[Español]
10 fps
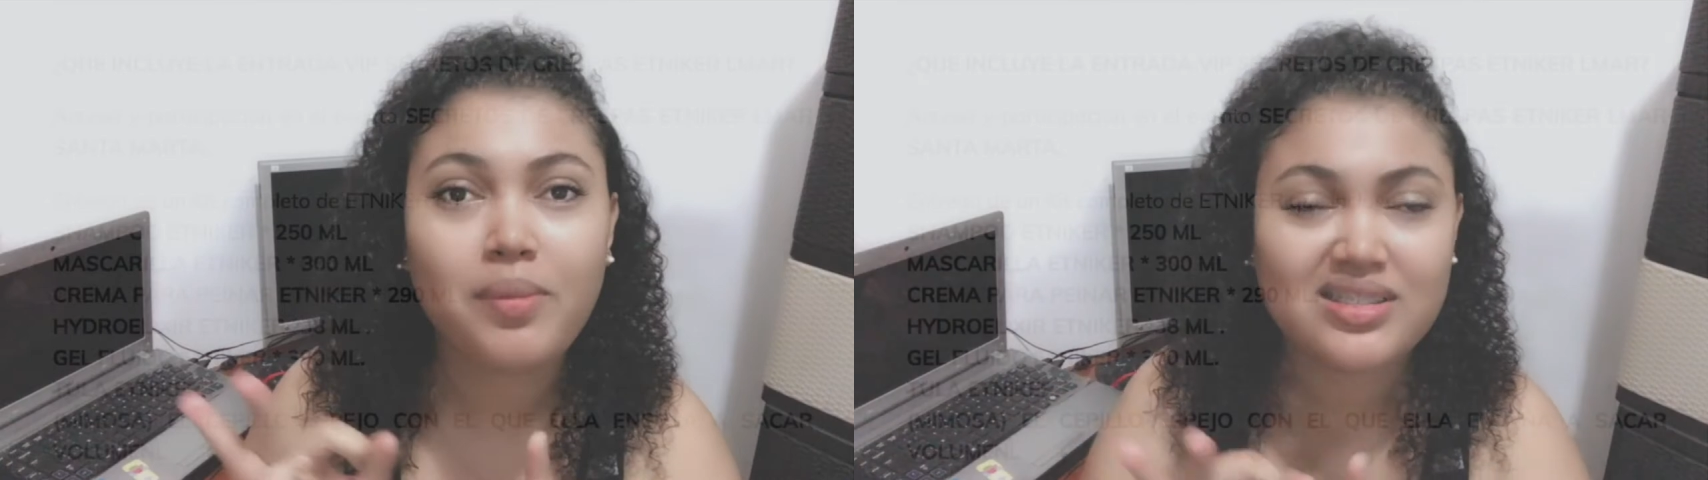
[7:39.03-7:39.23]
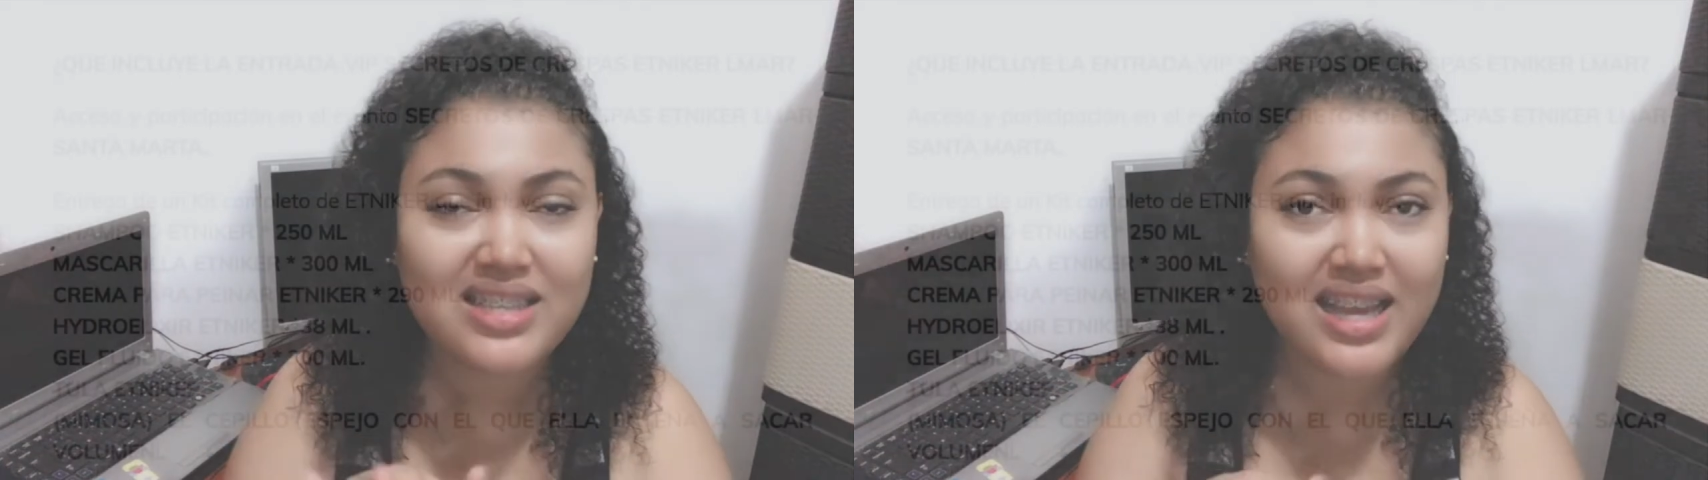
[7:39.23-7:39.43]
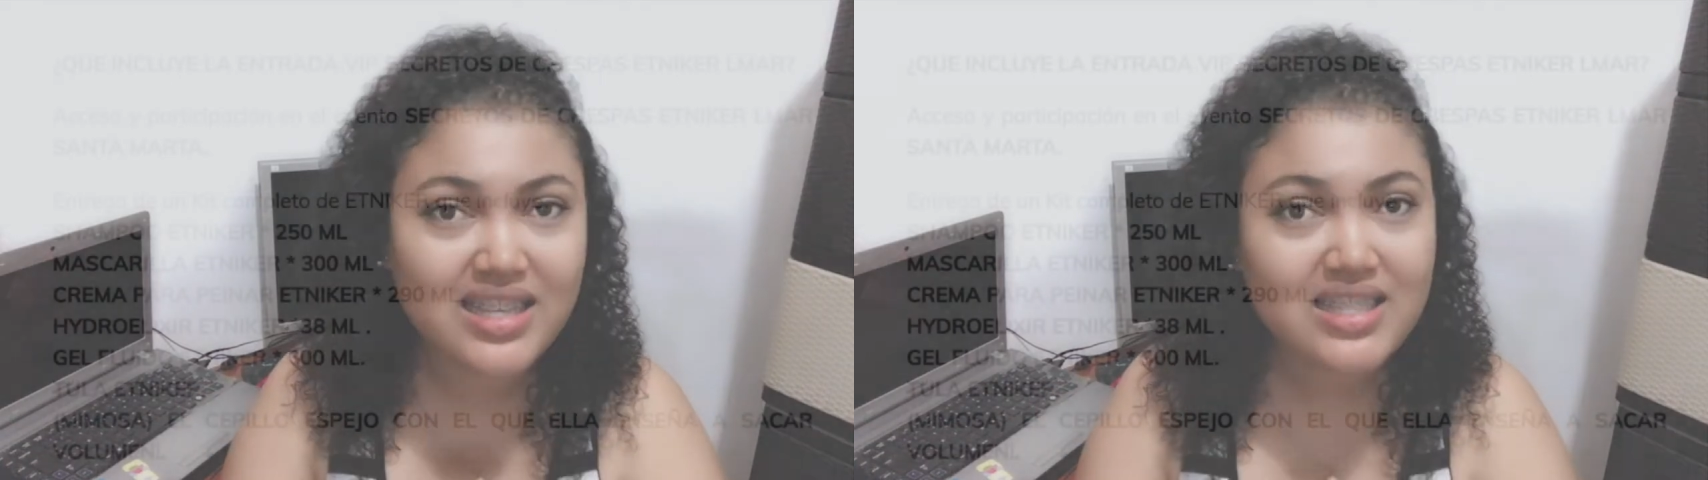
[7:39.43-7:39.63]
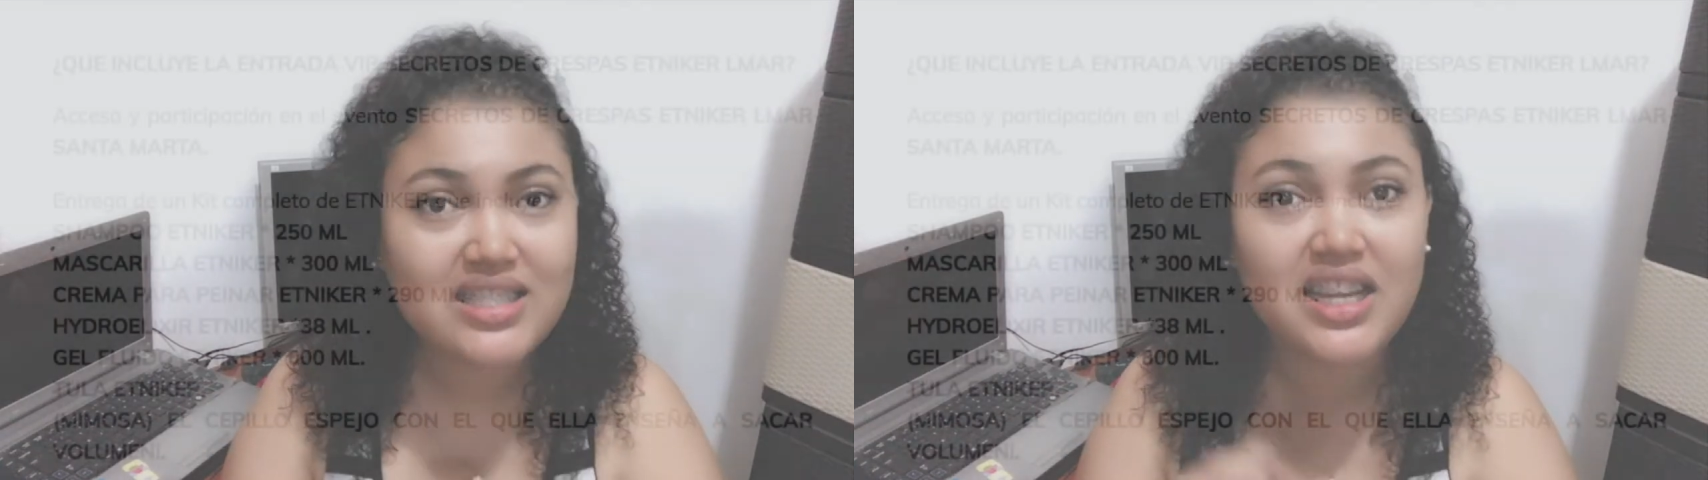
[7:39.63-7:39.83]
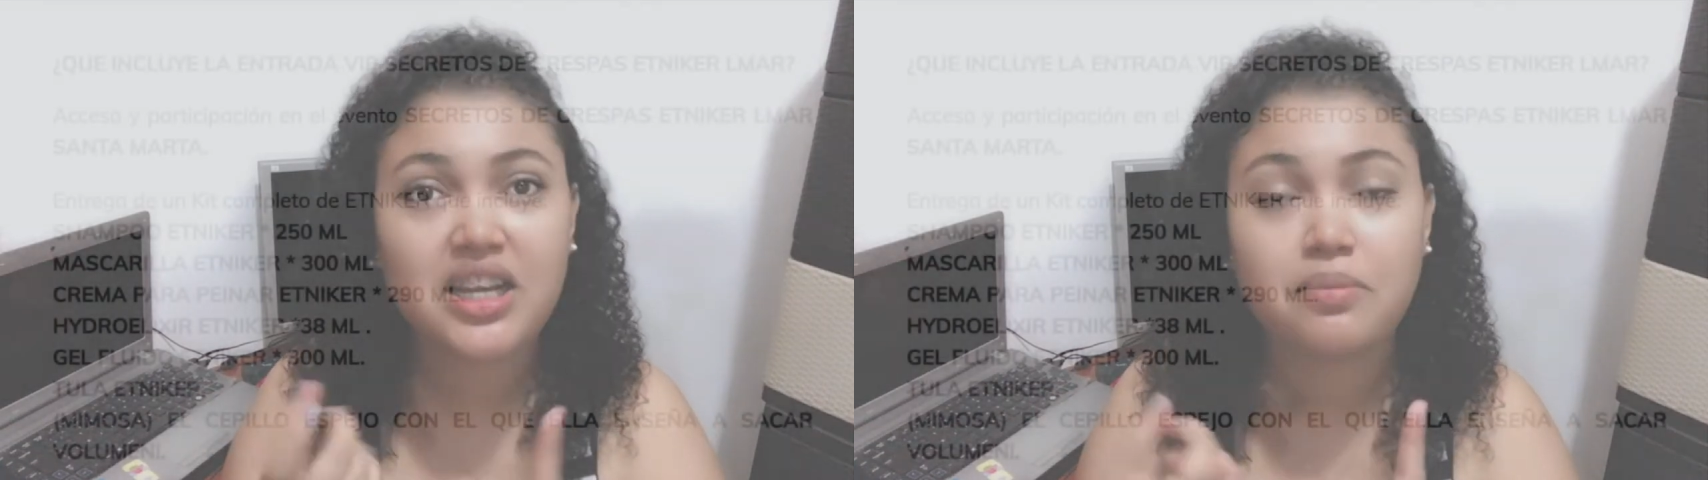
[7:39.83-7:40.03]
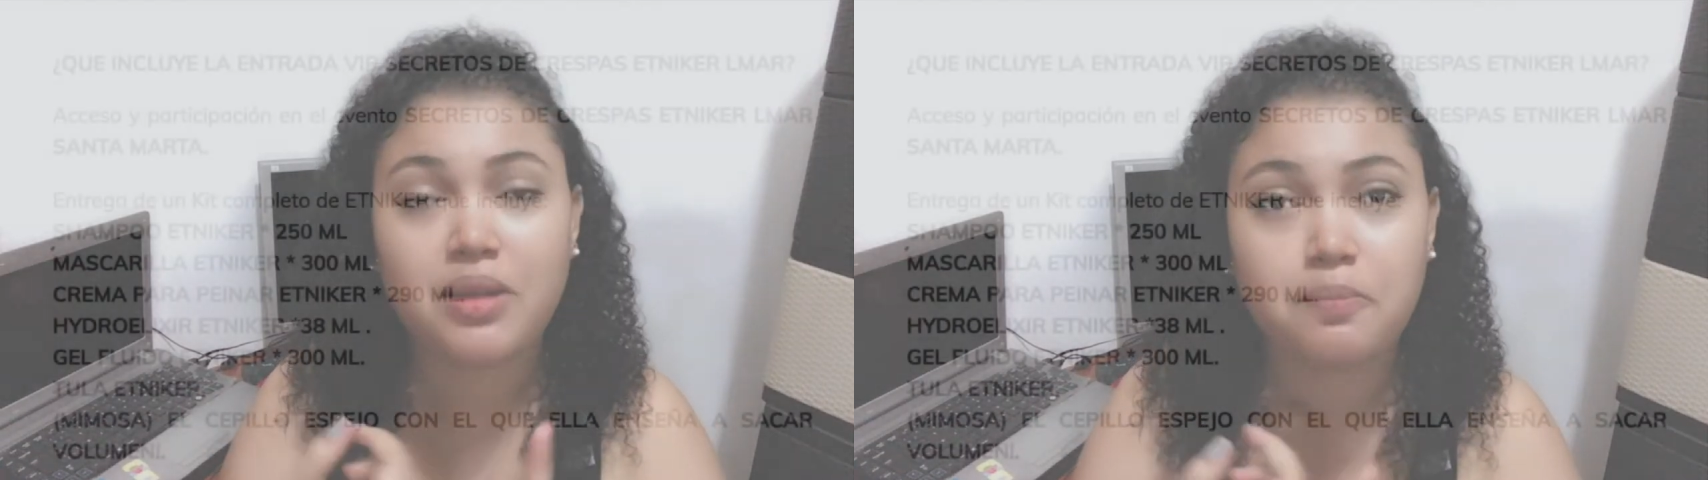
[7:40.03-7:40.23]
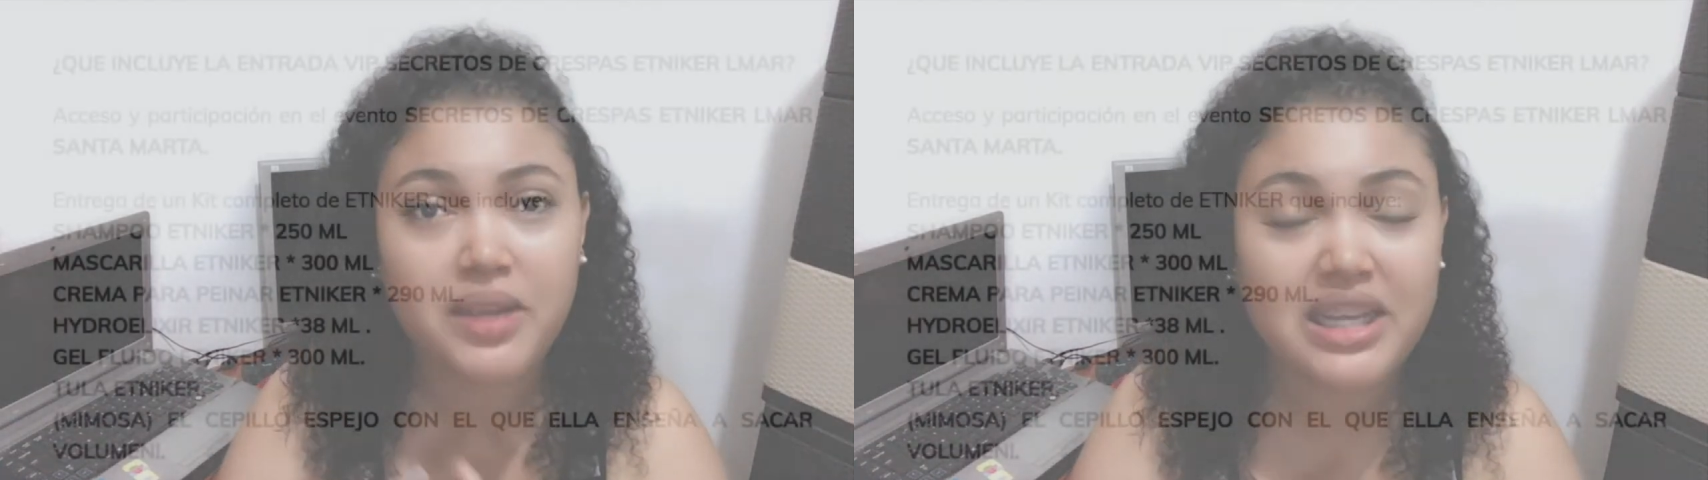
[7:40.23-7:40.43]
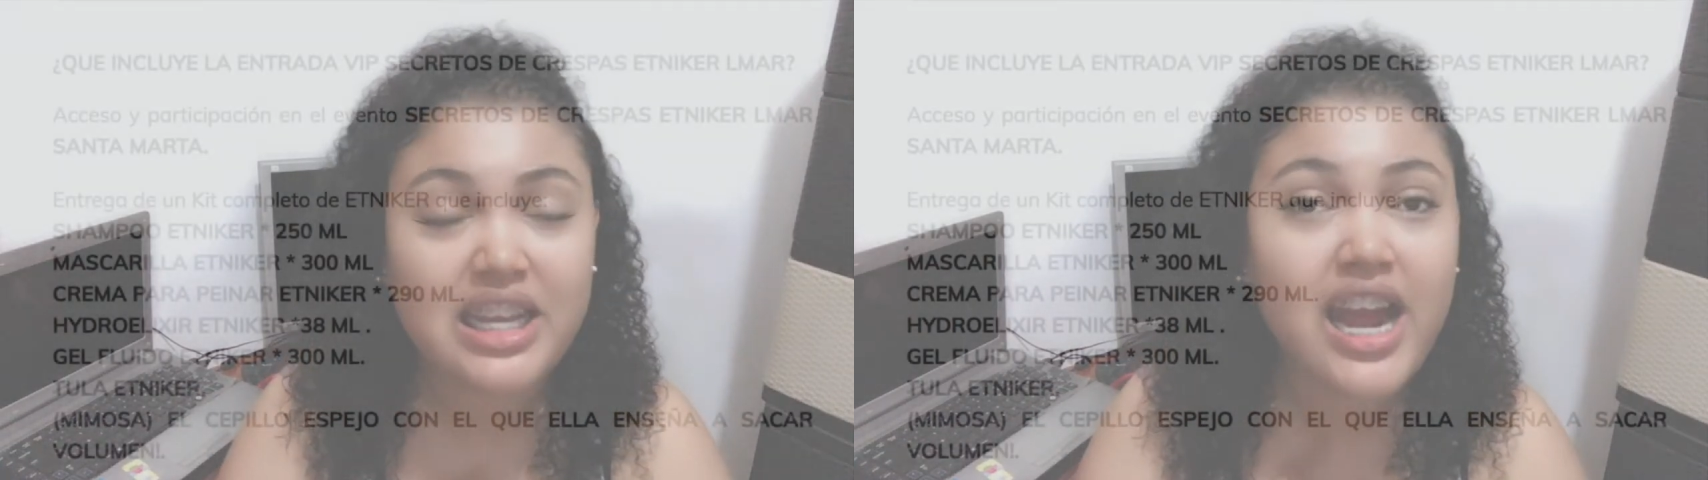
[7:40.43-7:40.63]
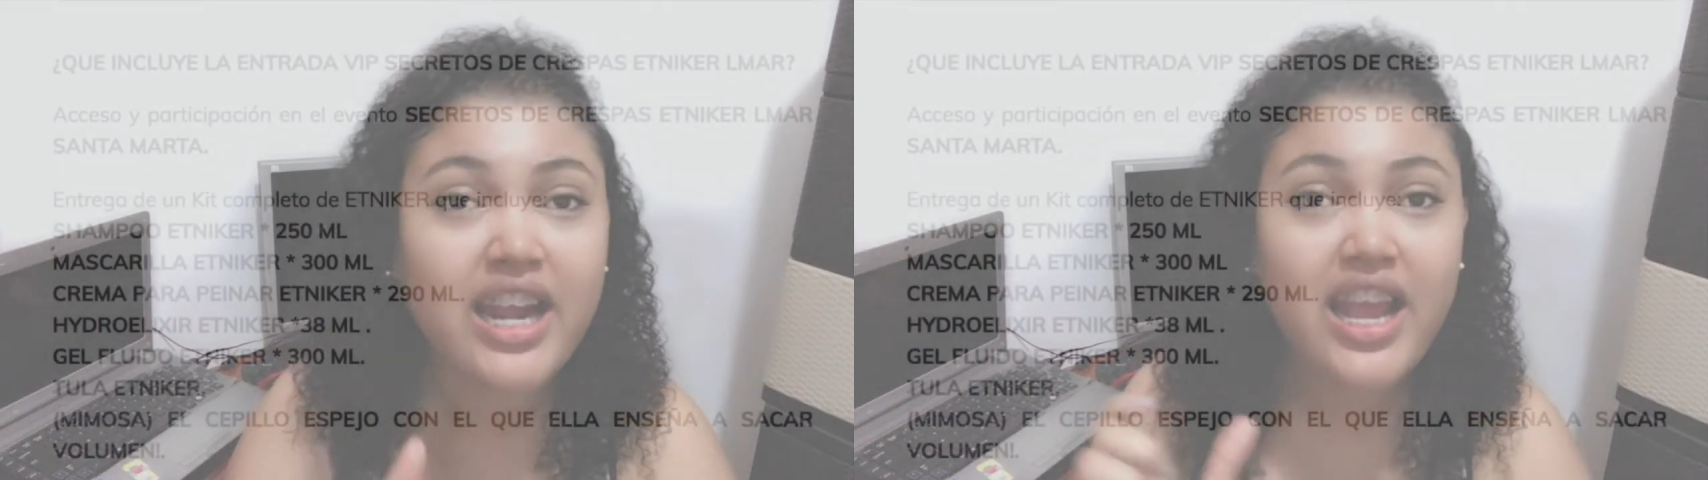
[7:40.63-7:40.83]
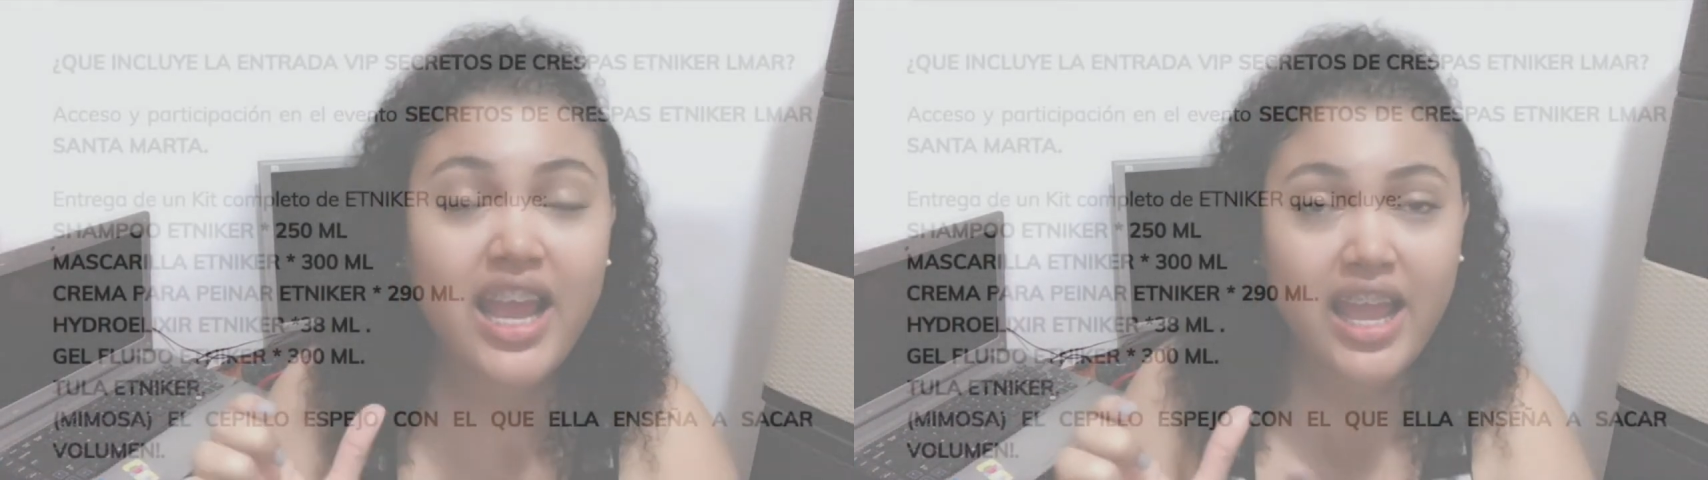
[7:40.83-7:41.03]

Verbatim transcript: mascarilla, crema de peinar,